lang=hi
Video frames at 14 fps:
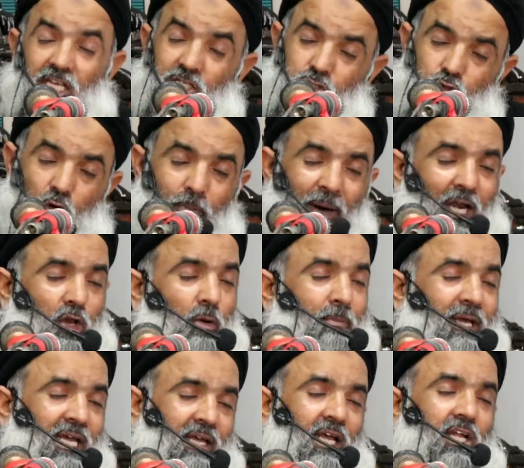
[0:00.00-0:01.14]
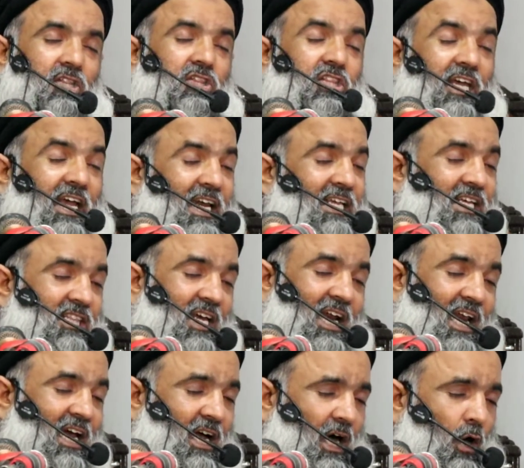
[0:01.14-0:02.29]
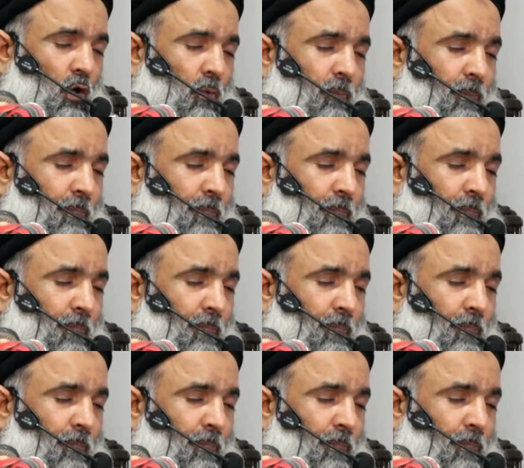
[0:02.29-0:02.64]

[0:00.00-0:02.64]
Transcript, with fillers: इसको बालों में तेल की तरह लगाओ